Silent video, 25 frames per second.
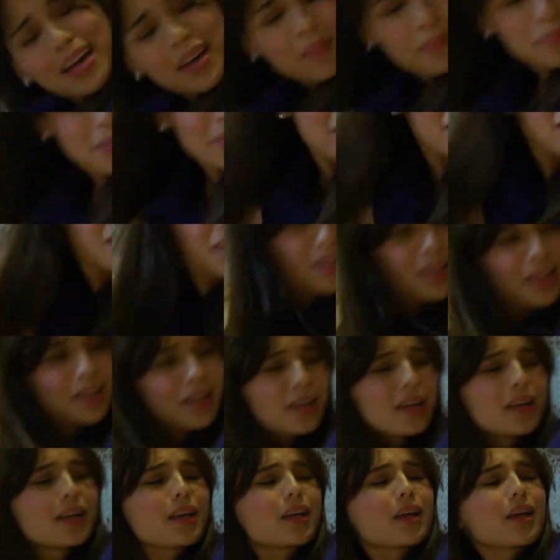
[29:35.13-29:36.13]

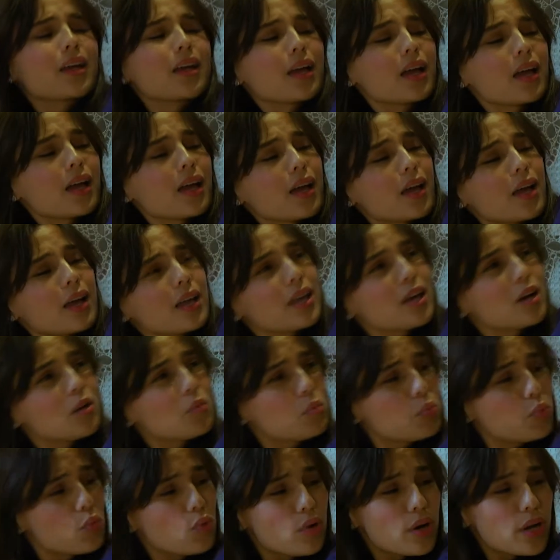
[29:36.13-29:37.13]
Ame,
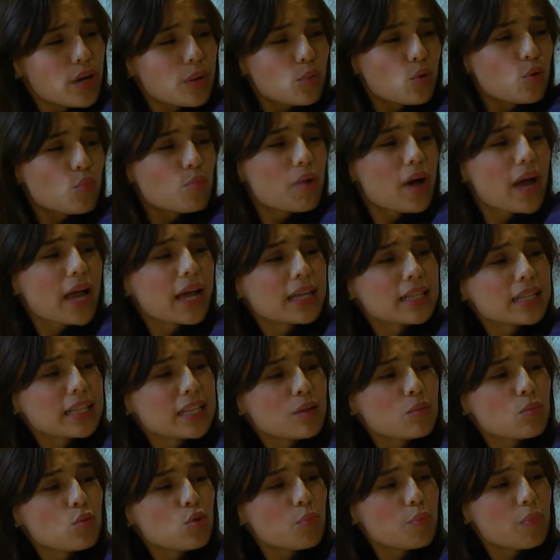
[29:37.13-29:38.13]
yung buhay mo ba
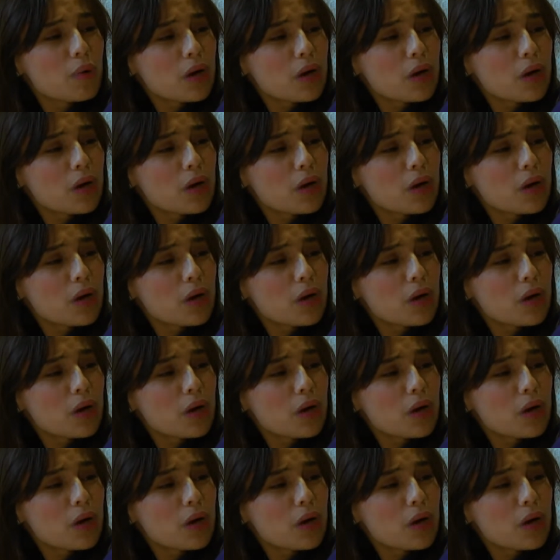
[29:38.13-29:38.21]
hindi mo